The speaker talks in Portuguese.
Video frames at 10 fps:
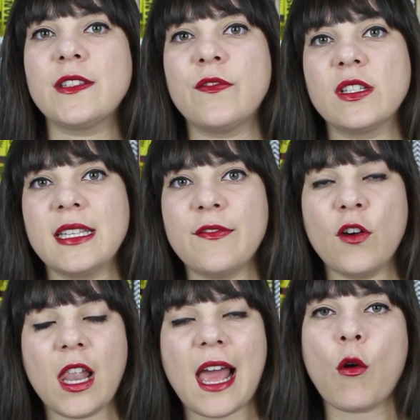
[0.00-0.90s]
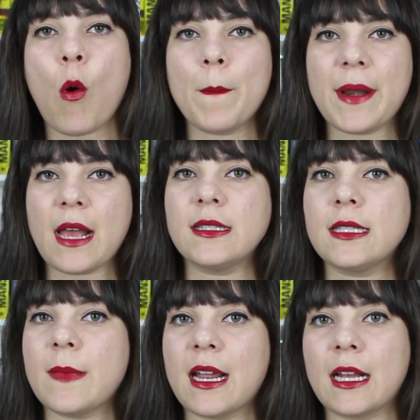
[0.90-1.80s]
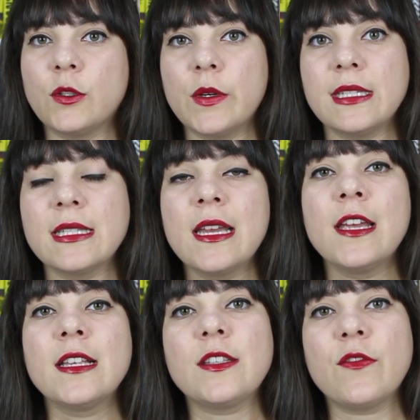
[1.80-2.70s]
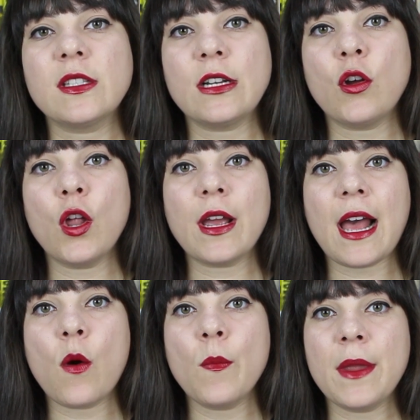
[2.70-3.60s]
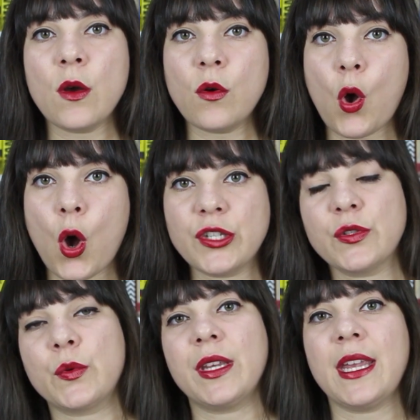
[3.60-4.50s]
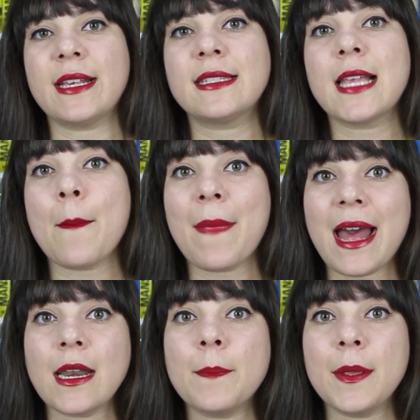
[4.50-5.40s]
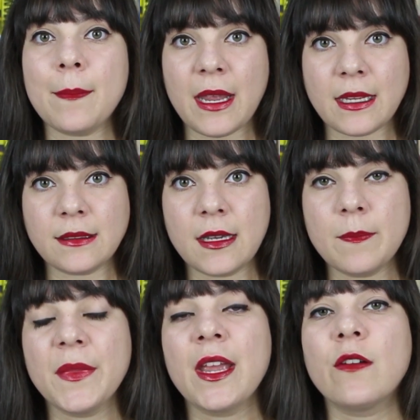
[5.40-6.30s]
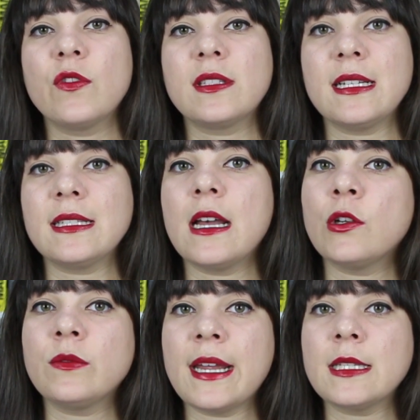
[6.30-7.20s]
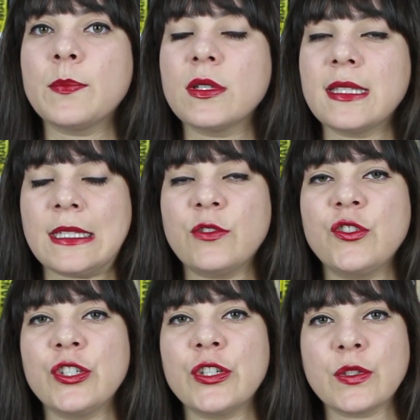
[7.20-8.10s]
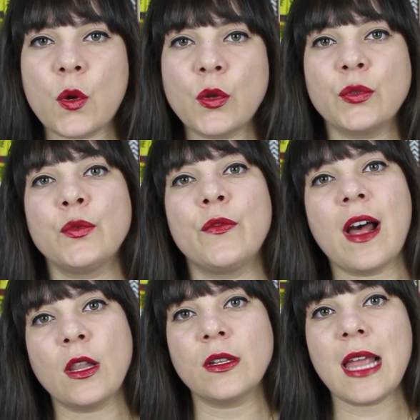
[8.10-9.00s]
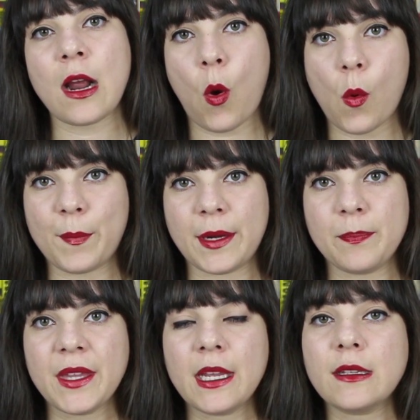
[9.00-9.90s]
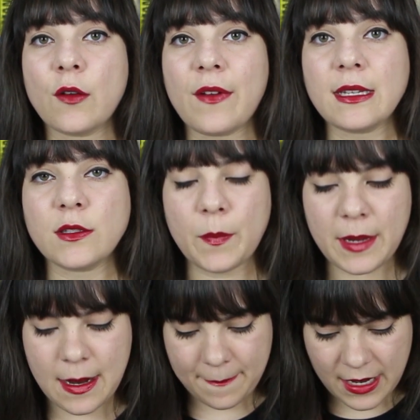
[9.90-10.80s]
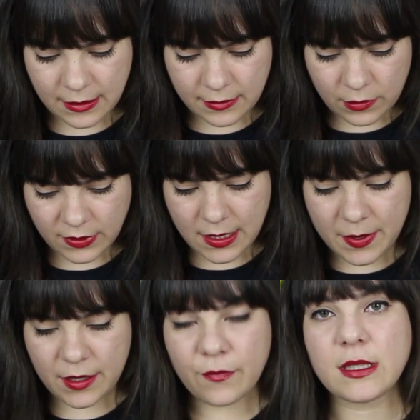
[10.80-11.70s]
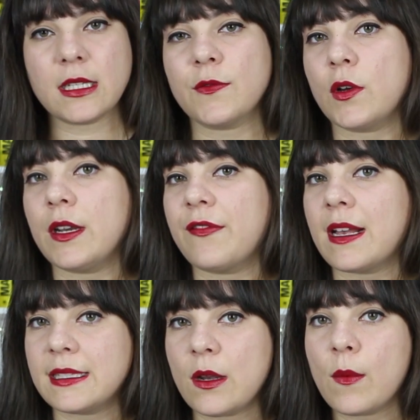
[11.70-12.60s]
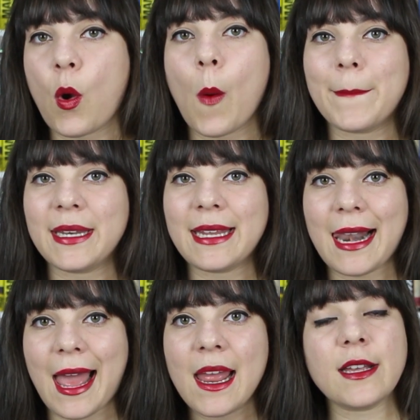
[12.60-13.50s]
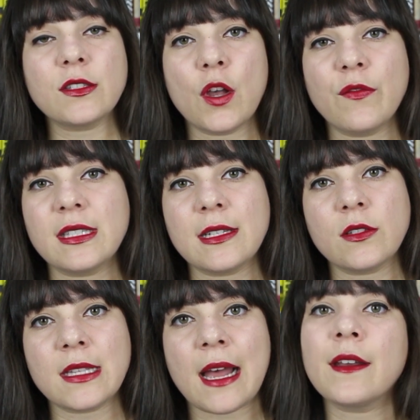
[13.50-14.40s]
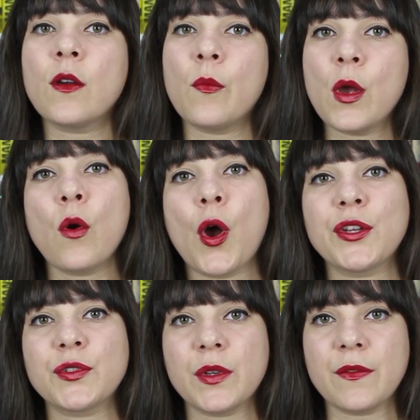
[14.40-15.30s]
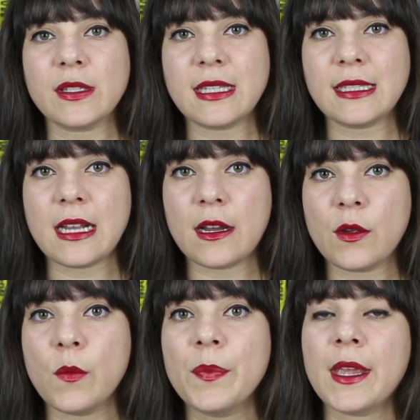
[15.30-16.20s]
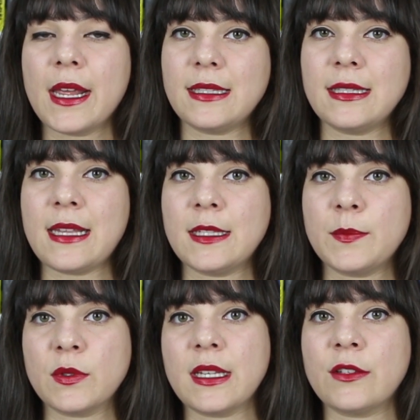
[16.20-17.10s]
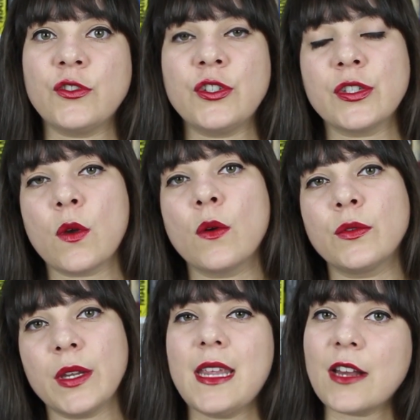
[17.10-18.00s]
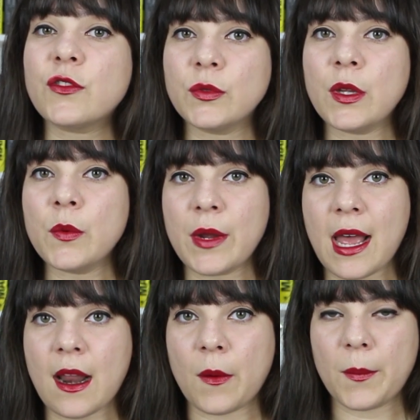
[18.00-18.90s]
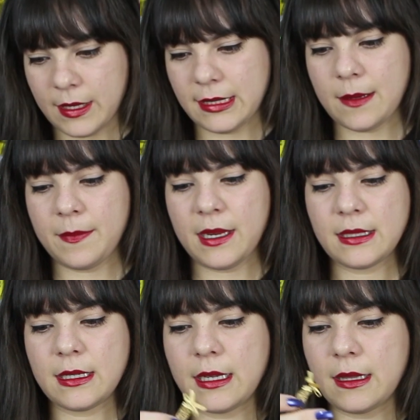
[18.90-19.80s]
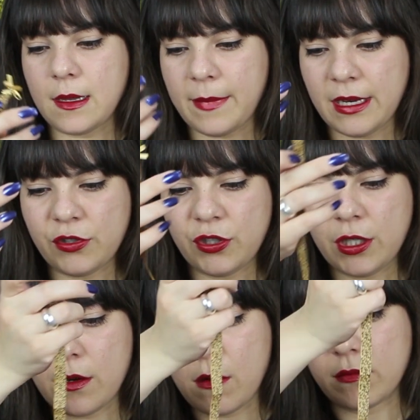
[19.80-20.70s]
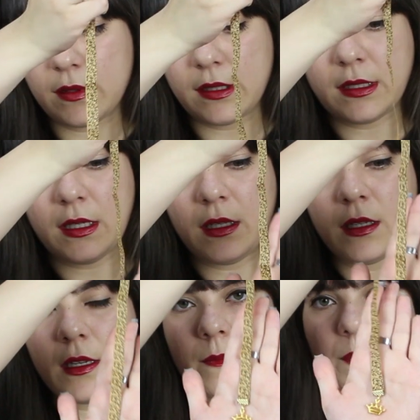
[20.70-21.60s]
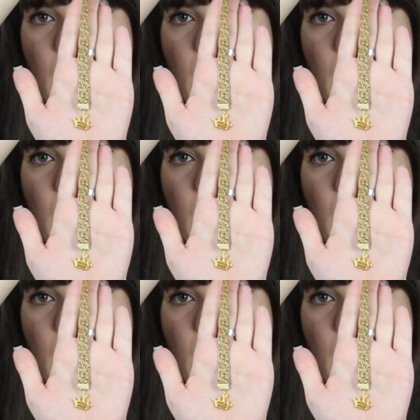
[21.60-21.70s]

se você for lá comprar esses marcadores, se você colocar o meu código, que é Samara Pimenta, vocês ganham 10% de desconto no valor da compra. Então vale super a pena. Então sempre que vocês forem fazer uma comprinha lá, é só vocês usarem o meu código que vocês ganham esses 10% de desconto e ajudam o canal. Eu recebi esse daqui também de oncinha,